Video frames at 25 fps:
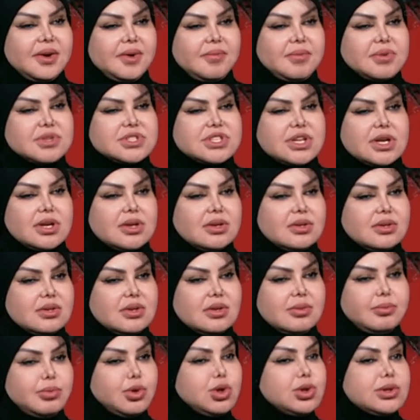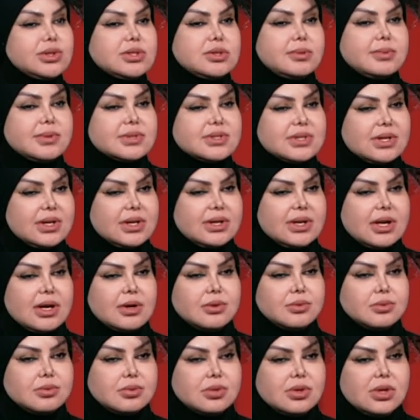مثلا بلطي مثلا
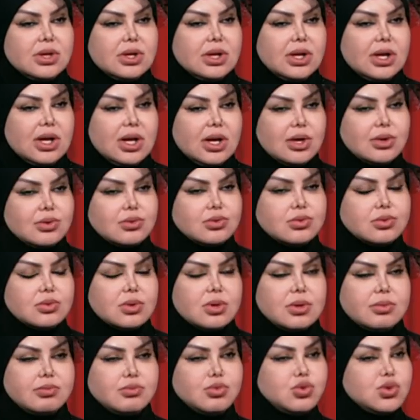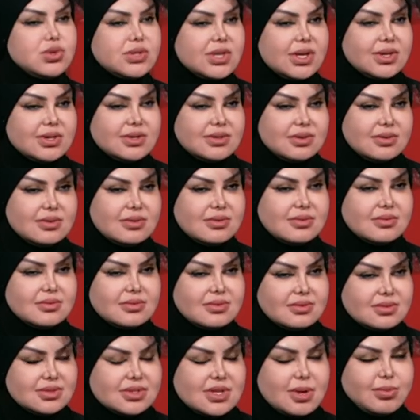او او موسى
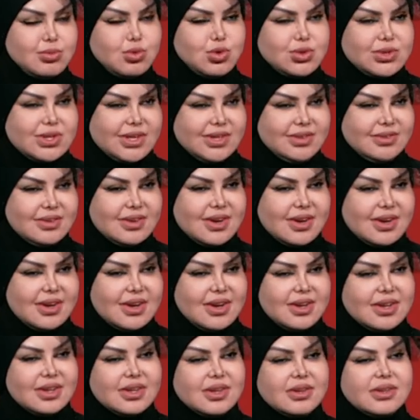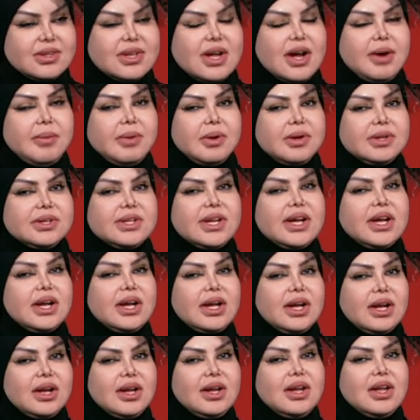سموسه ده
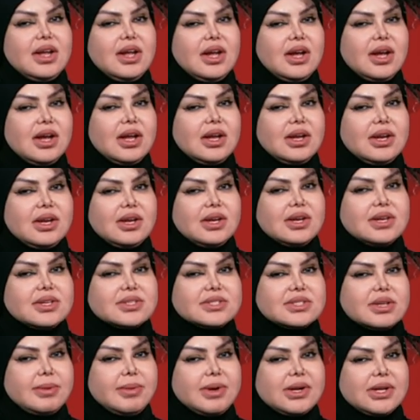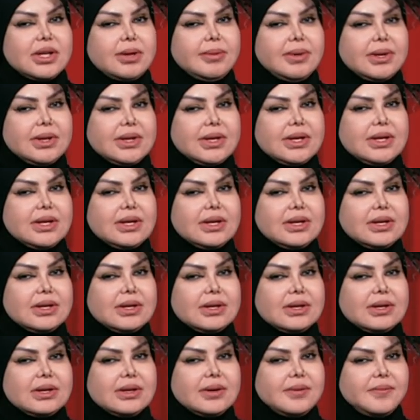ده السمك ده
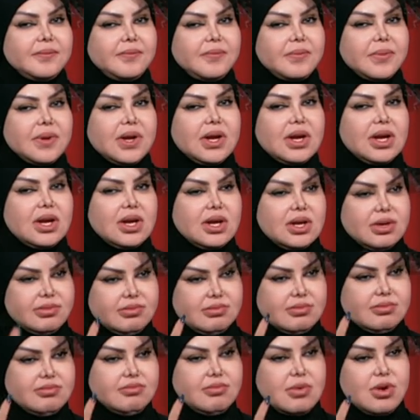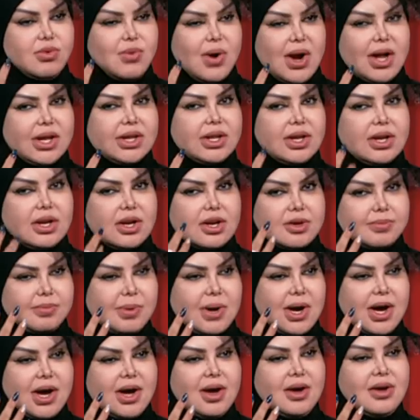معناه من واحده
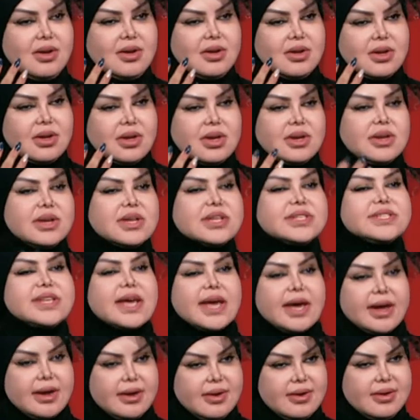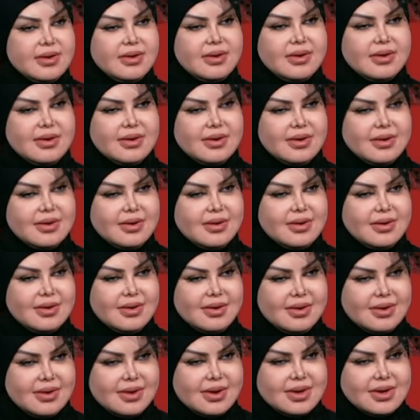لاربعه مم. نساء
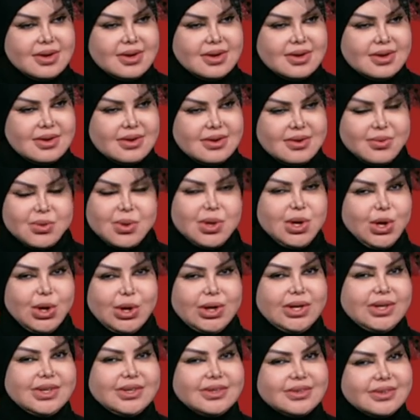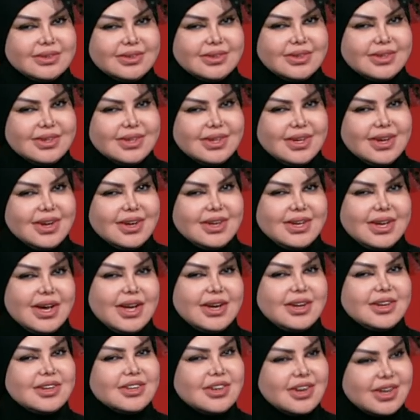لا والله والله اه
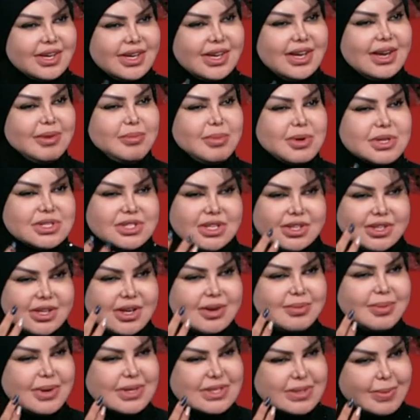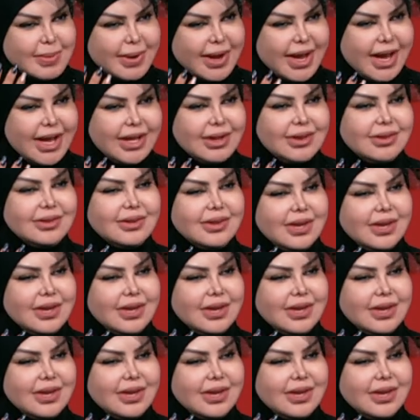يعني الراجل لما يصطاد اربع سمكات